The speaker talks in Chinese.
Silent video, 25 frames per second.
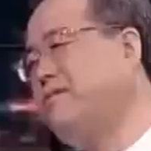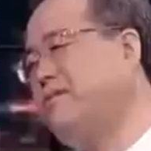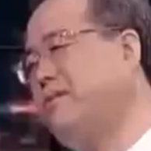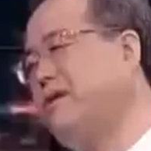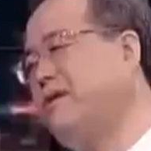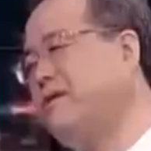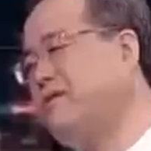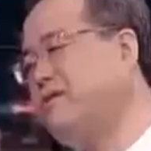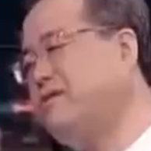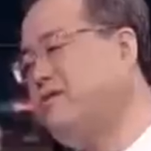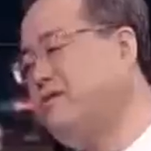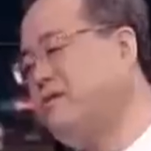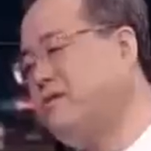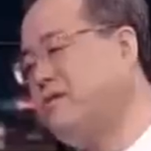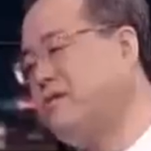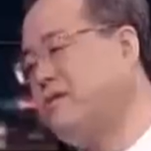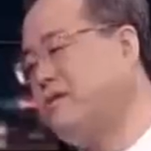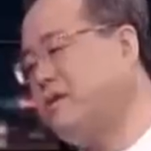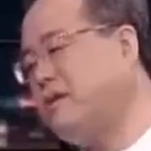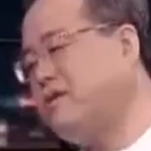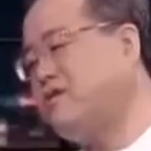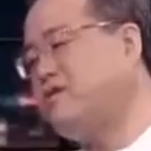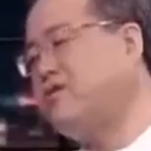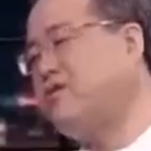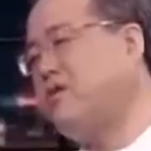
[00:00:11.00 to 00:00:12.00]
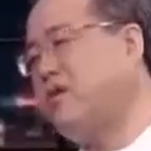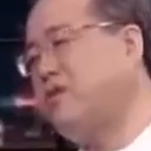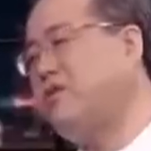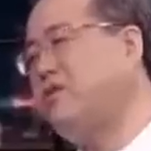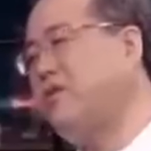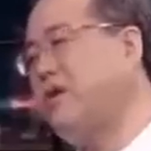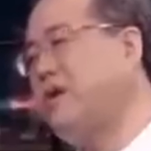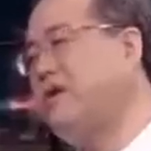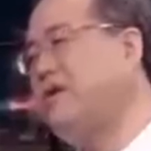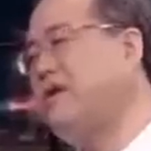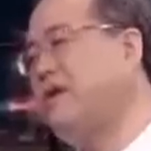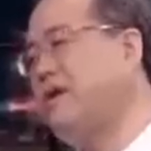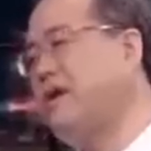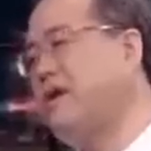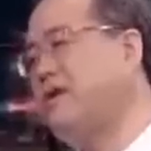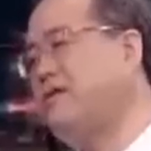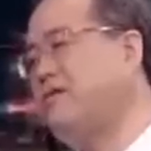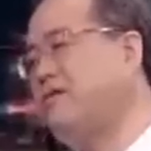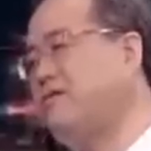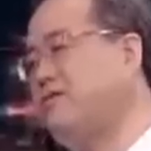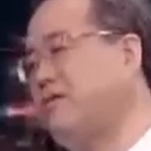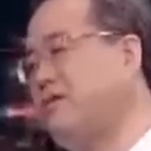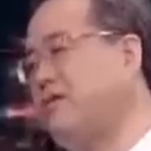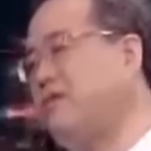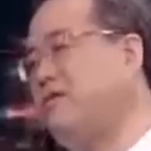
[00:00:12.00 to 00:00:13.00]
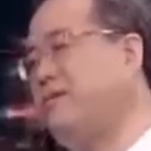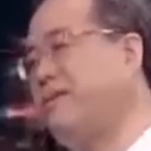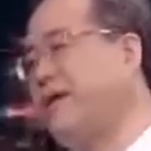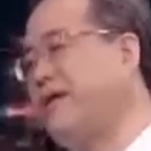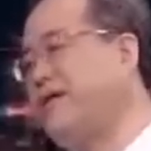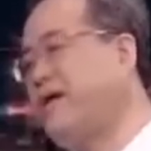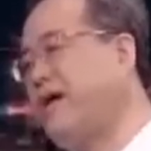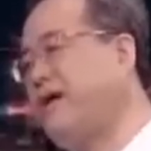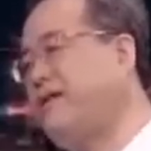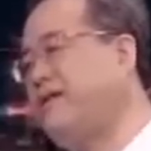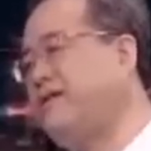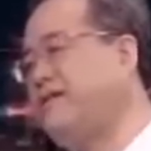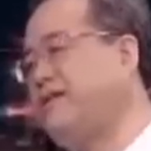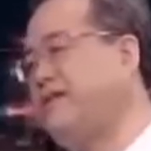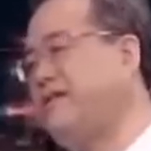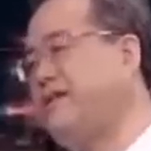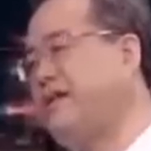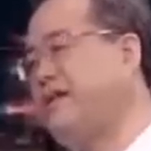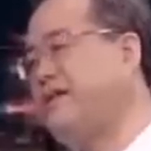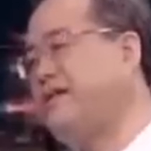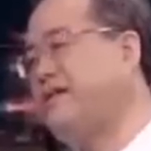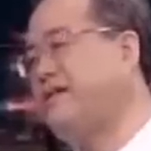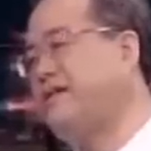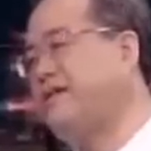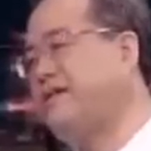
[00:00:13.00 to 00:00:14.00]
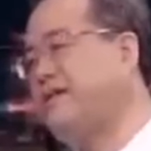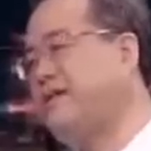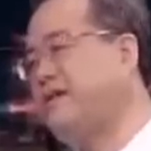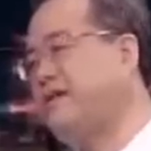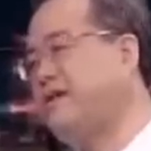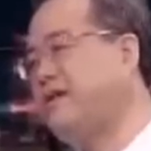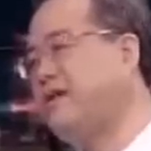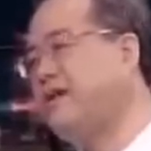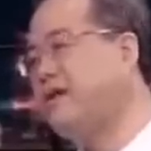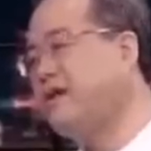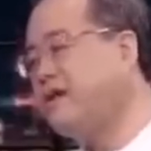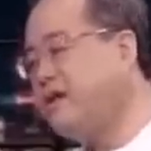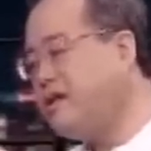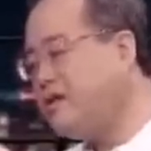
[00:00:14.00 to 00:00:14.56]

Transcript: 原因恐怕更重要的原因啊，就昨天我们也谈到这件事情了。